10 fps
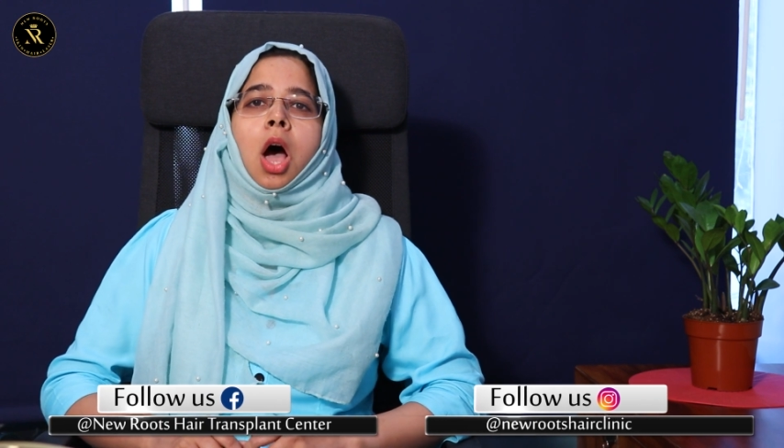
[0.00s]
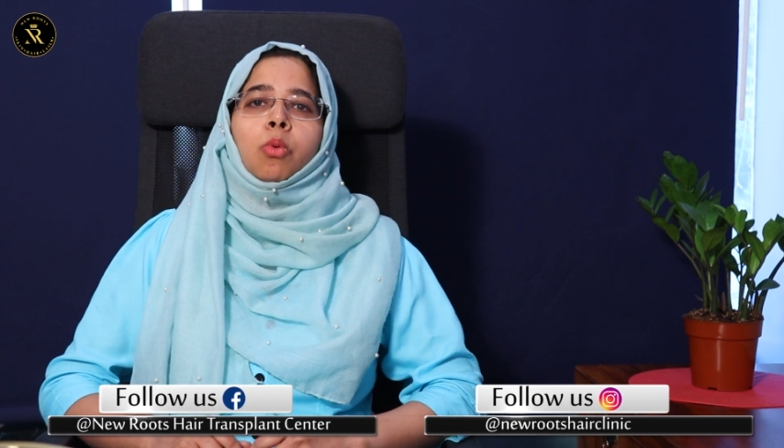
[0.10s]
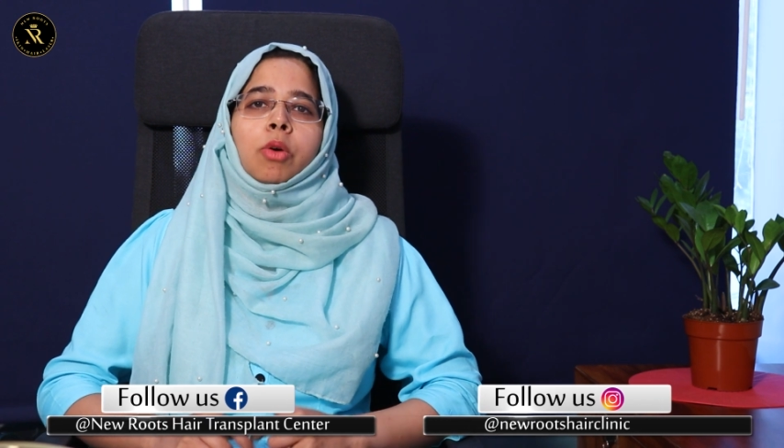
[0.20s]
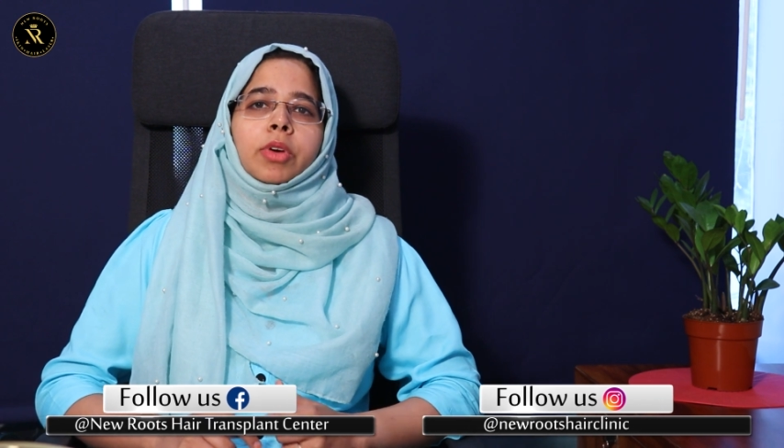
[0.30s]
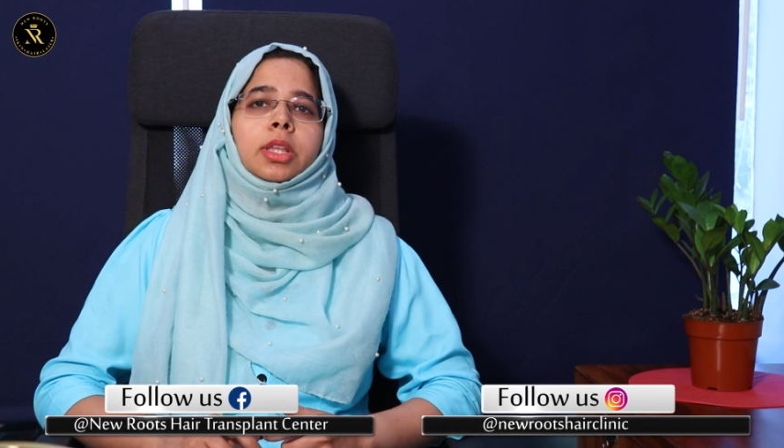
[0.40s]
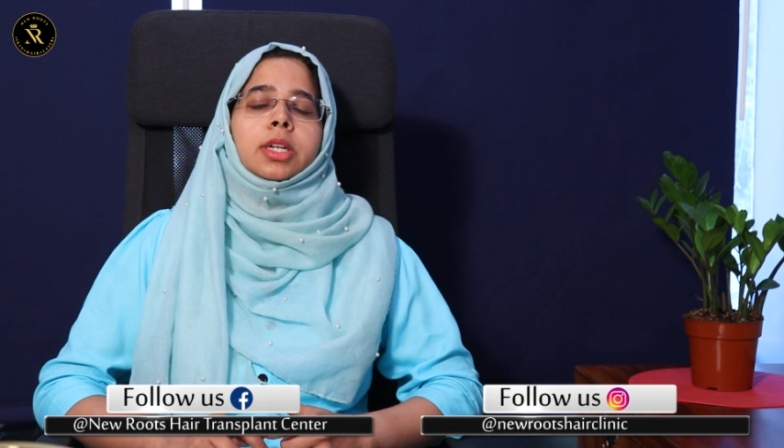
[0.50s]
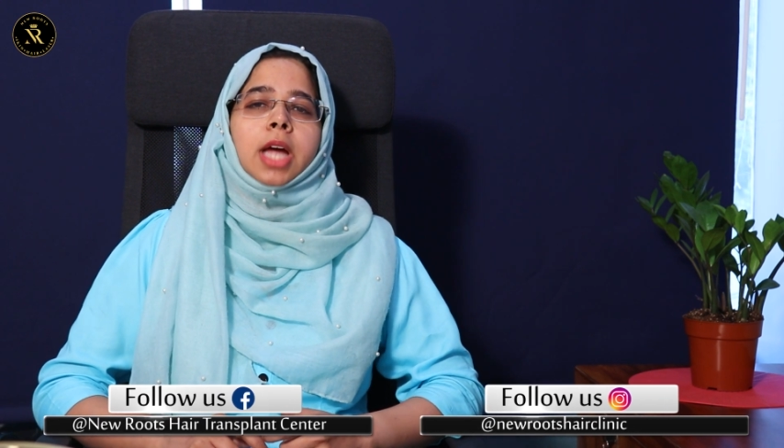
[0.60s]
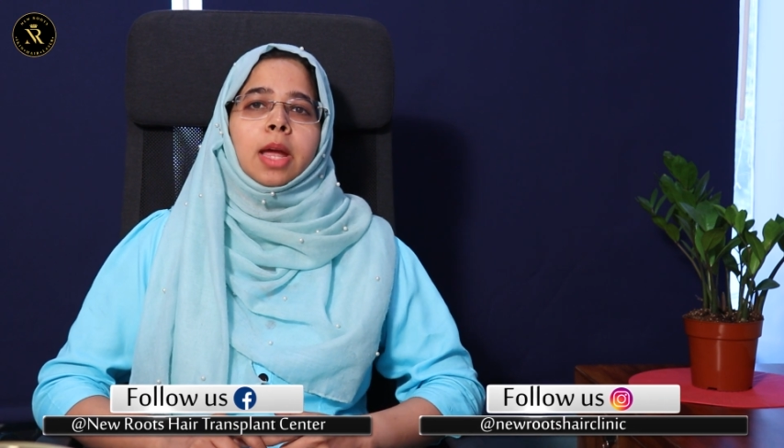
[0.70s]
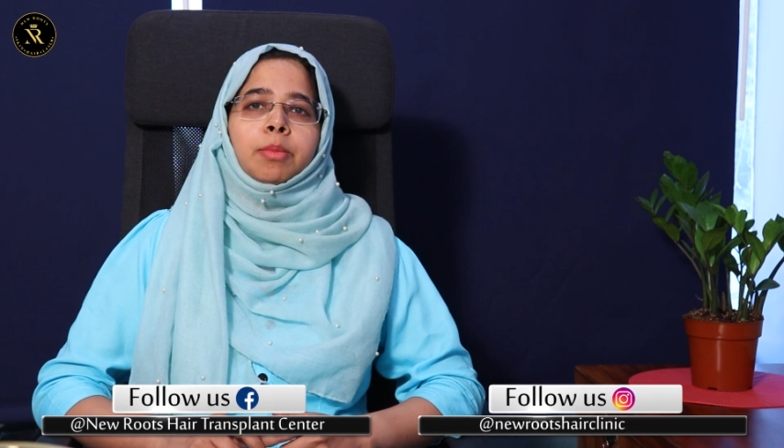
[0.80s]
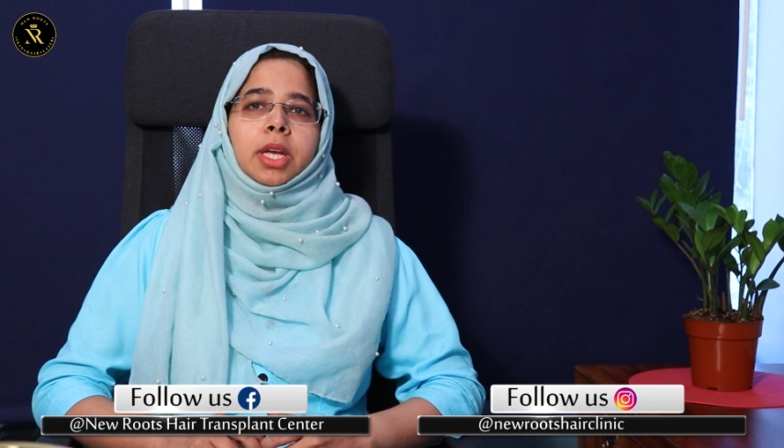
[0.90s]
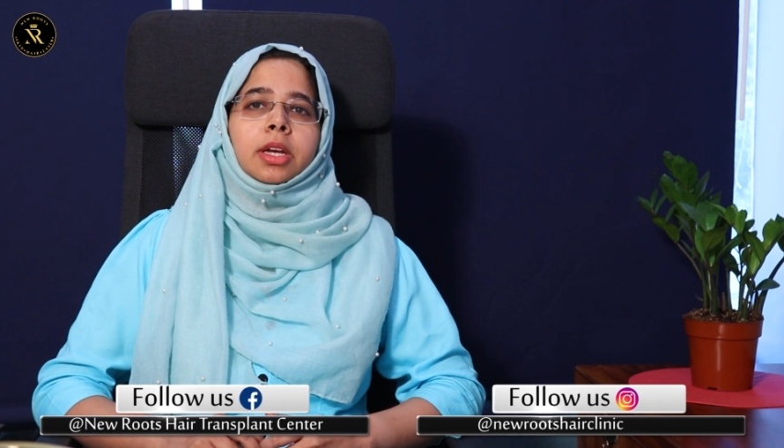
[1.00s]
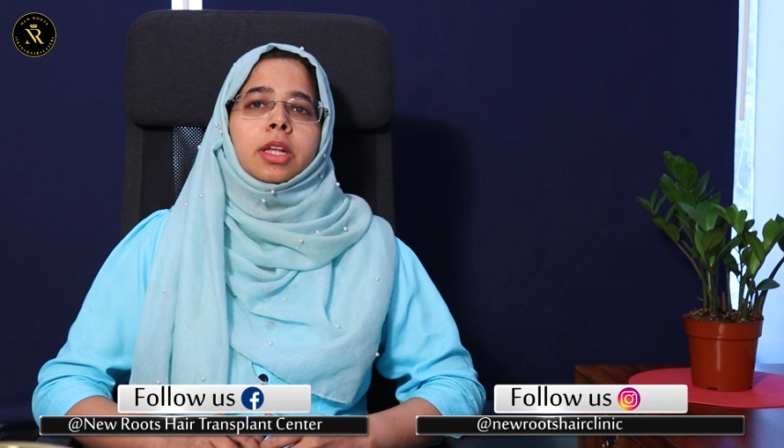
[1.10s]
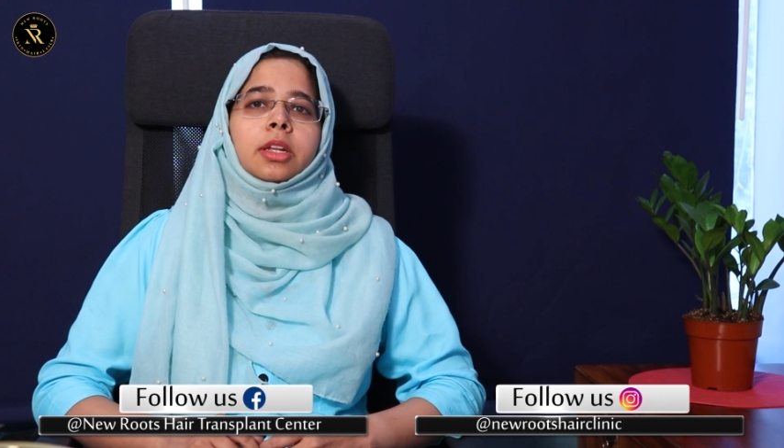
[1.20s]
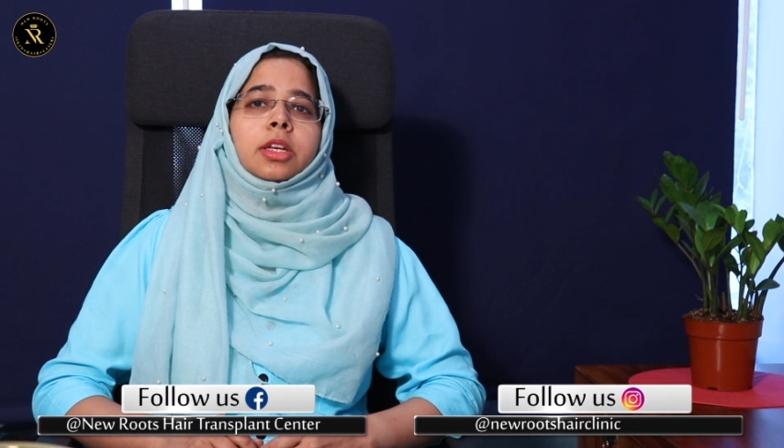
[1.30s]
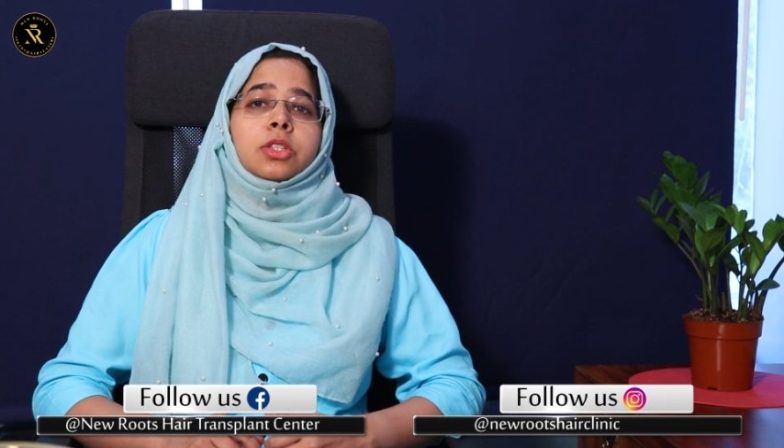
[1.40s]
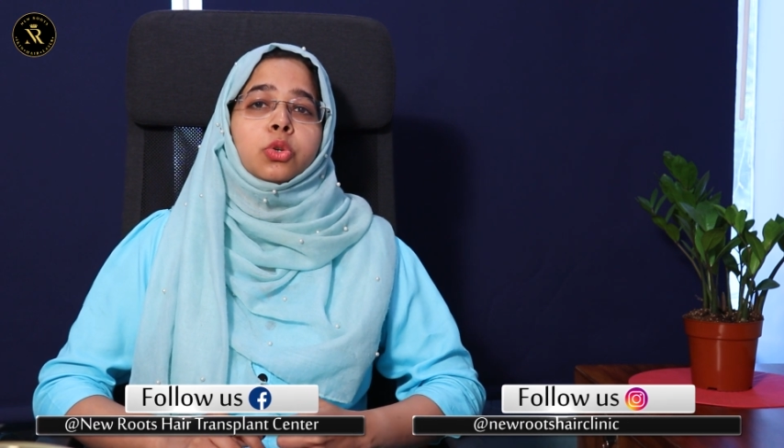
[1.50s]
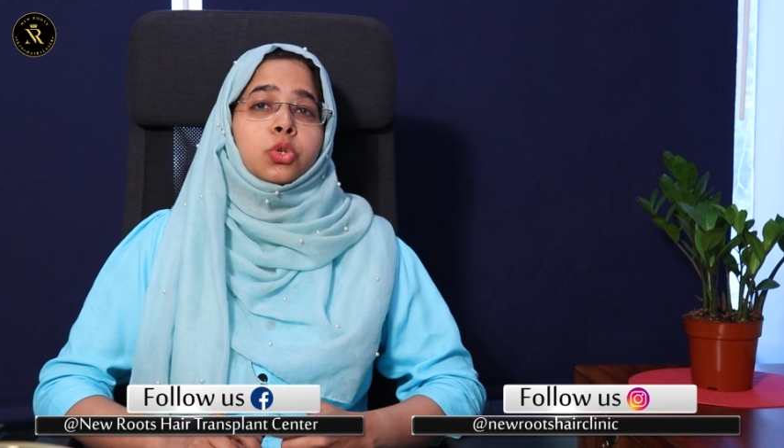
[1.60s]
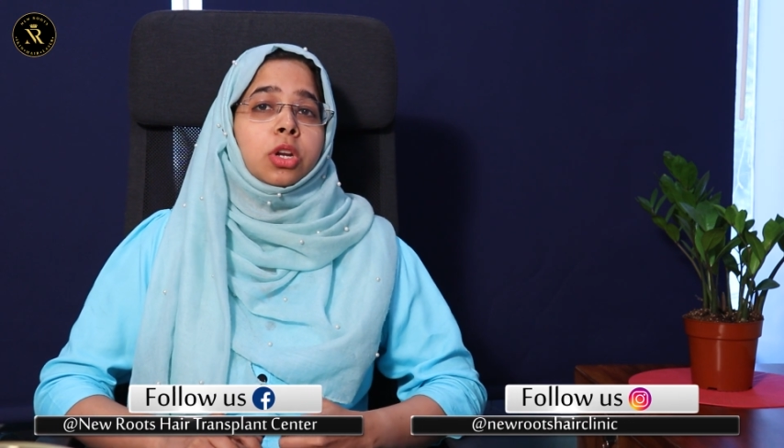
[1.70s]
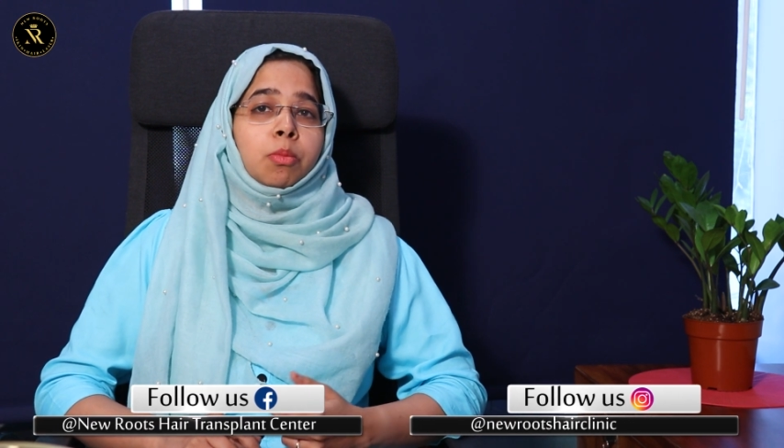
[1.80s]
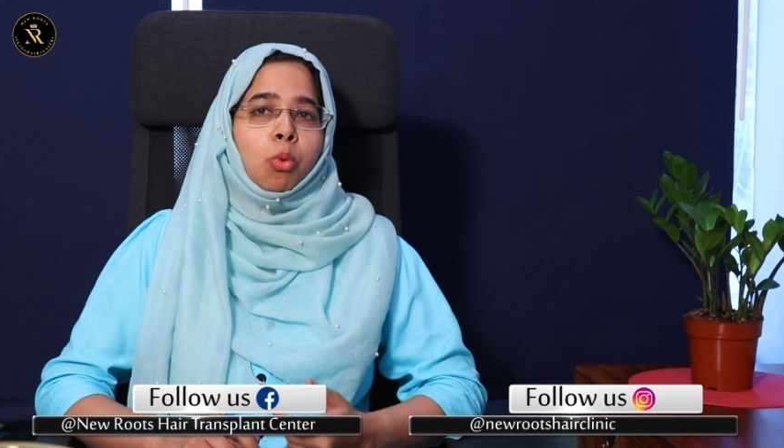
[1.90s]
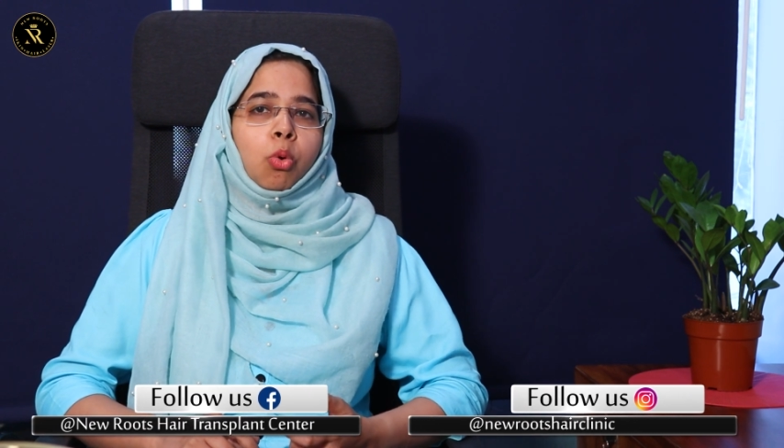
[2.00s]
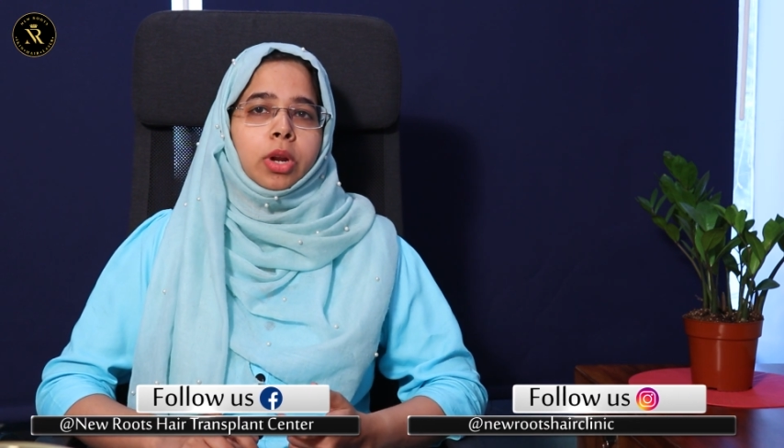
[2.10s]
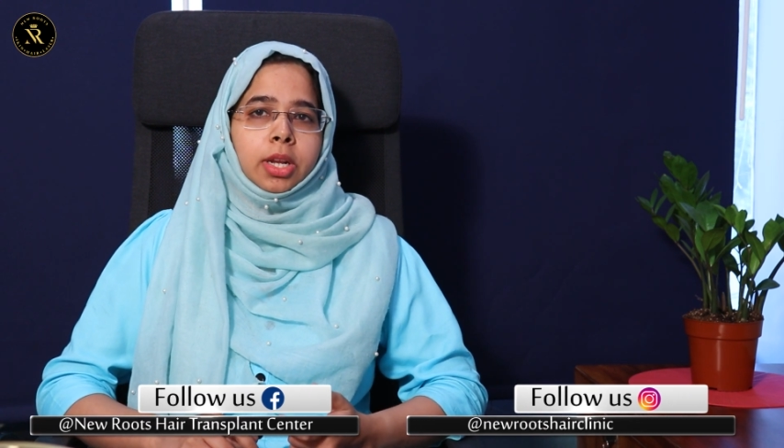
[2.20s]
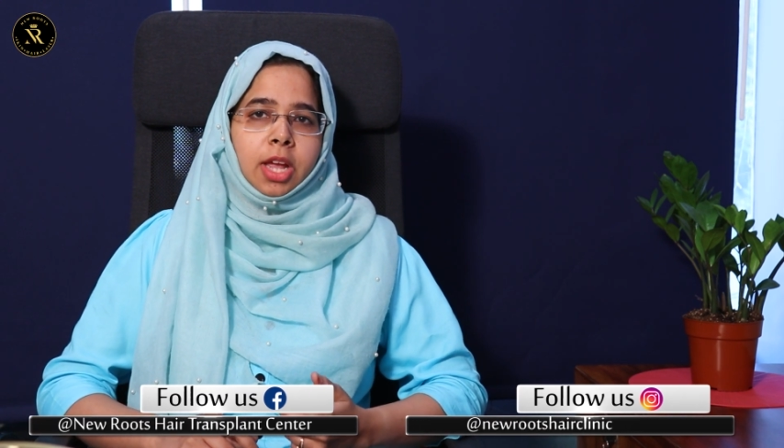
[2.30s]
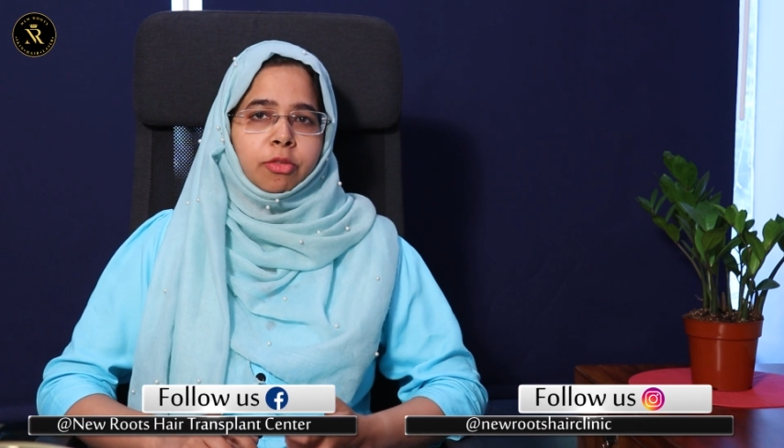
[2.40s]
ఎఫ్యుఈ e అనేది చాలా మోడ్రన్